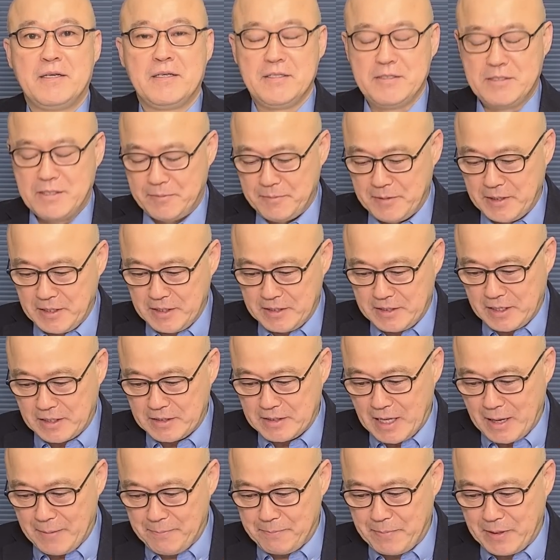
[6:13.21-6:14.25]
이재명에
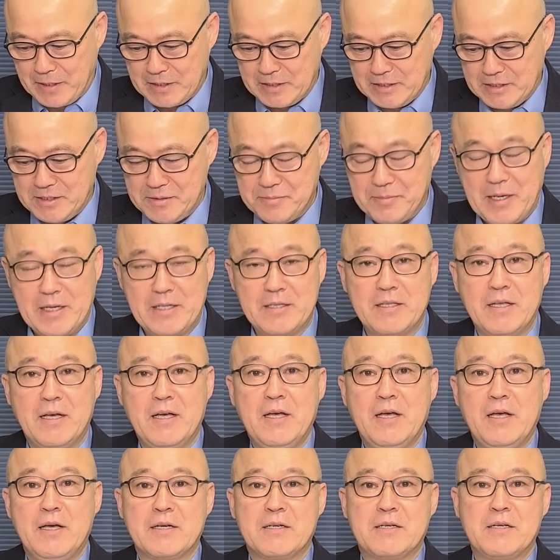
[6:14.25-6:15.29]
대한 압박이지만
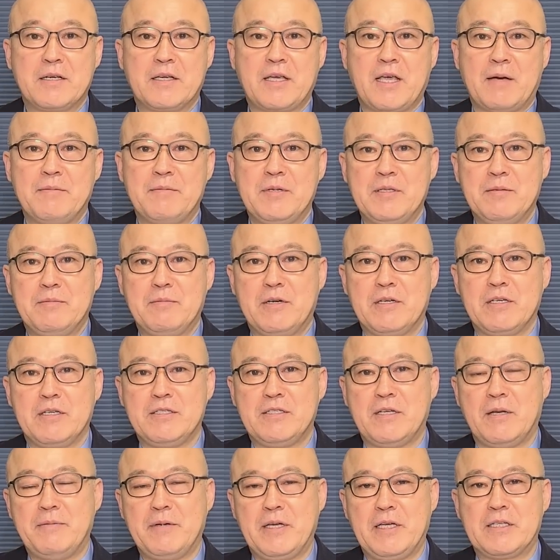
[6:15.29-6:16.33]
그렇게 하면 뭐
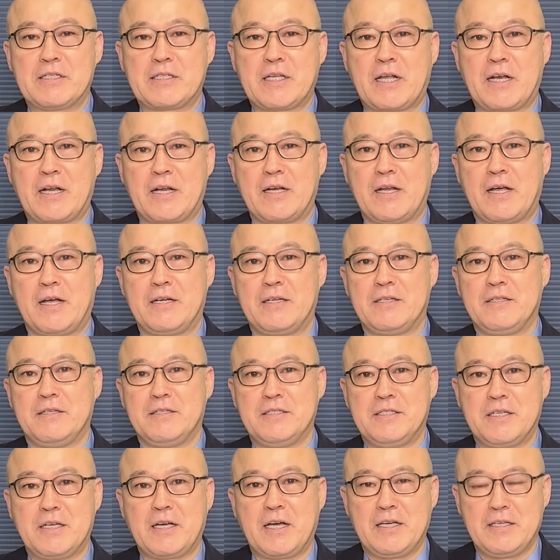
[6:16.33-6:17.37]
이재명이 살아날
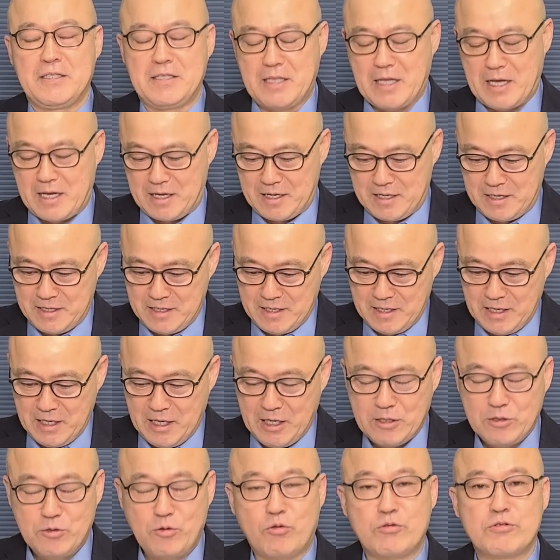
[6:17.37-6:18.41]
여지가 있다.
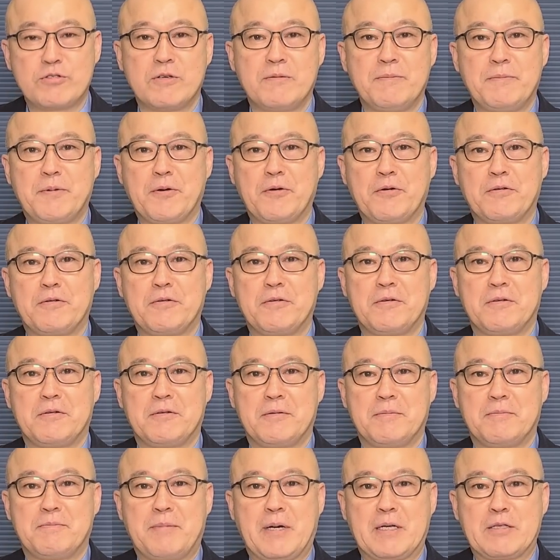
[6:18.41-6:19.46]
동정표를
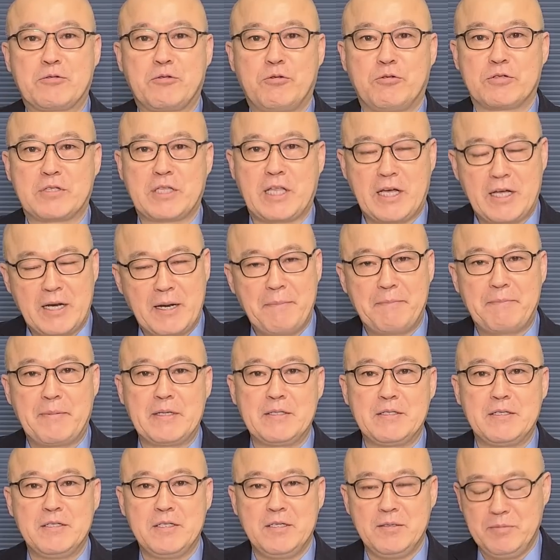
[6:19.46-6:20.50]
받고
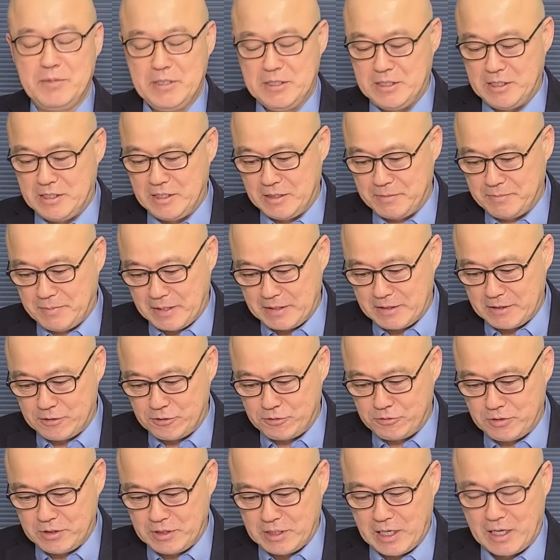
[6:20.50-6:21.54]
탄압받는 이미지를 받을
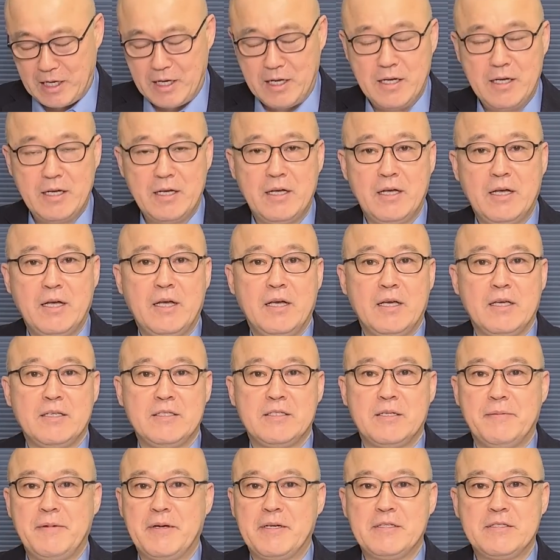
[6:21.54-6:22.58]
수 있다.
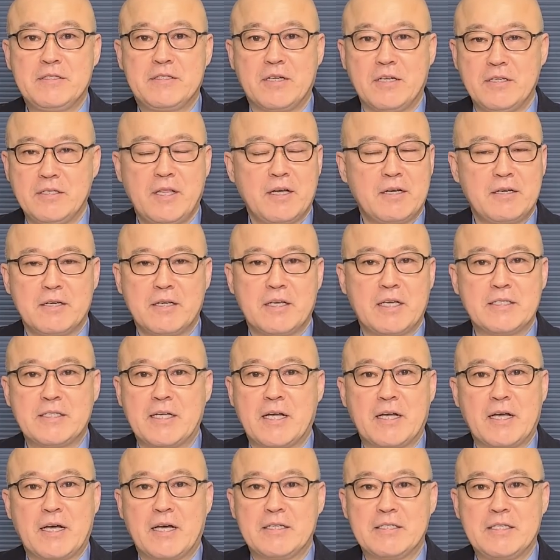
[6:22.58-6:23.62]
이재명은 절대 그렇게
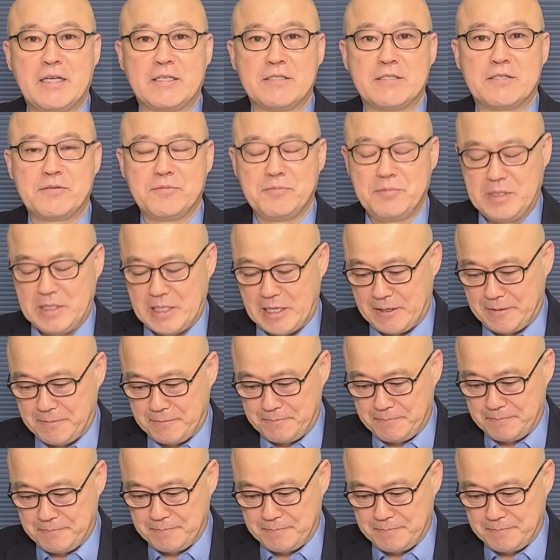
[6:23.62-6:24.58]
생각하지 않습니다.